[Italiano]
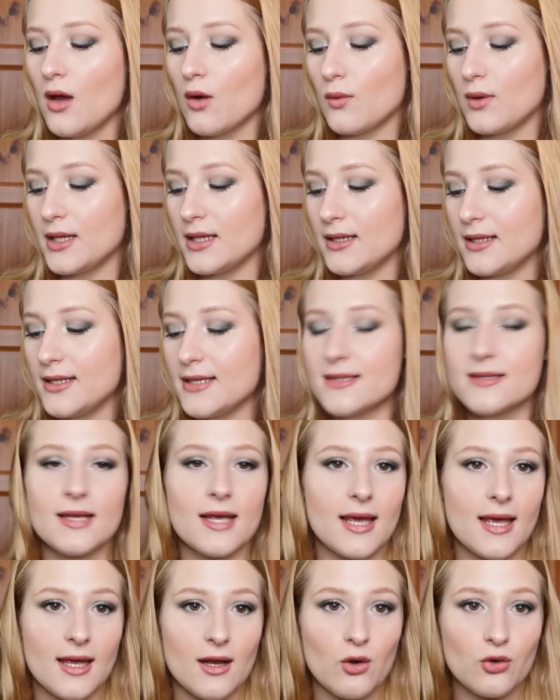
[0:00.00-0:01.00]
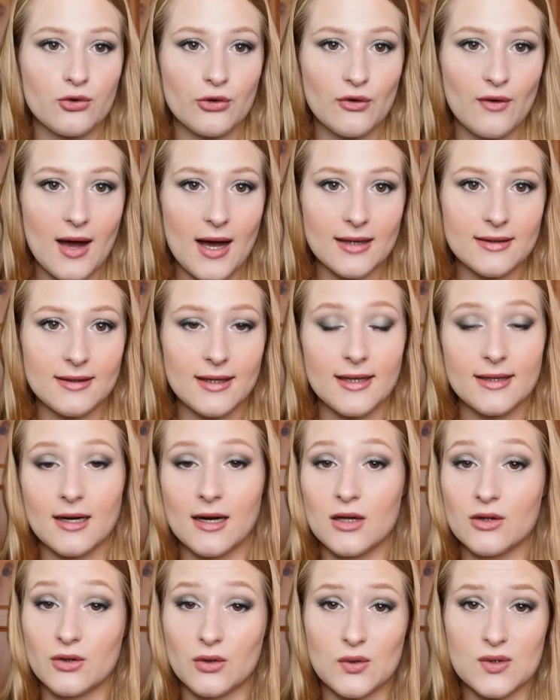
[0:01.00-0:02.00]
quindi se lo trovate,
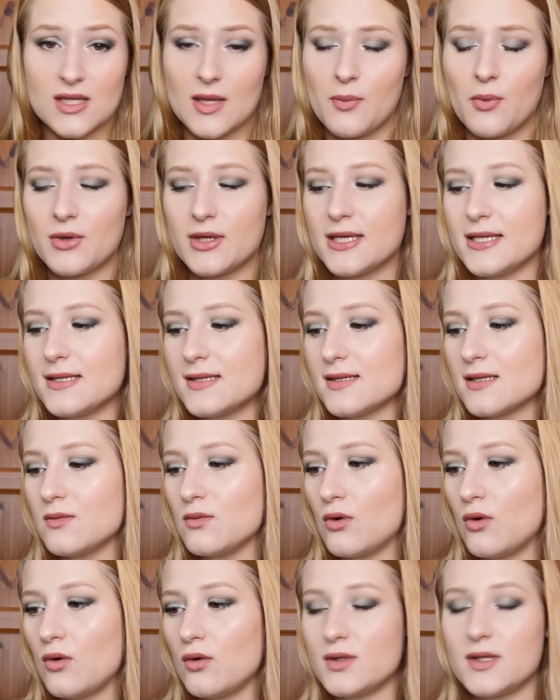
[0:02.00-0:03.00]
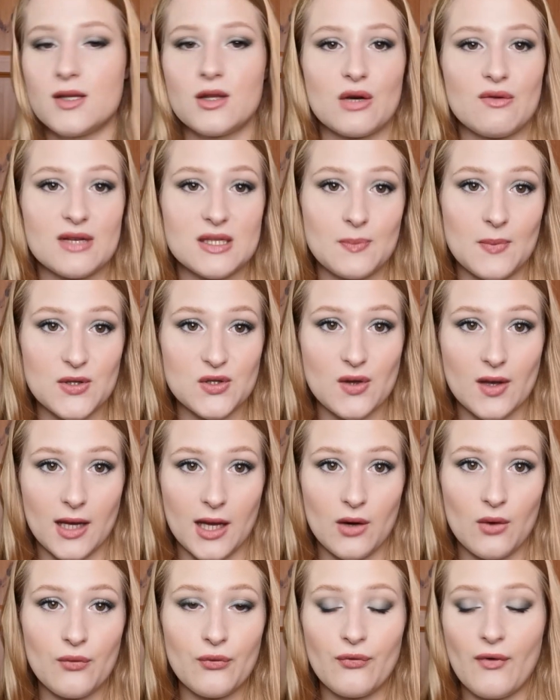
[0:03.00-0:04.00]
tra l'altro costa pochissimo, si trova spesso
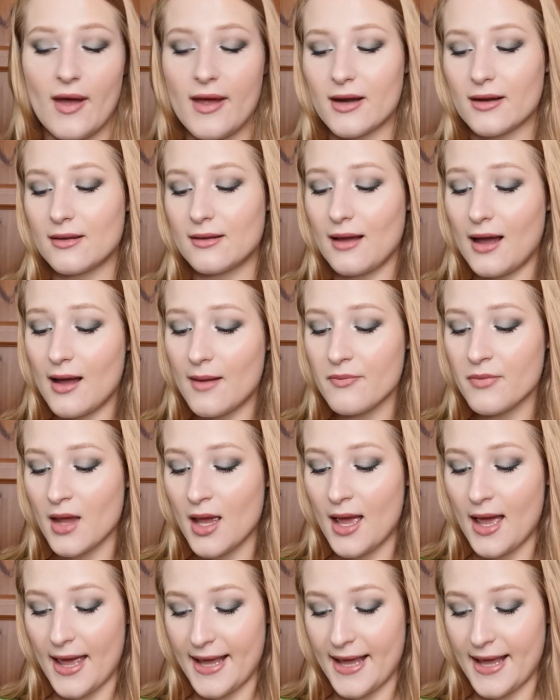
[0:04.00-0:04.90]
anche in offerta,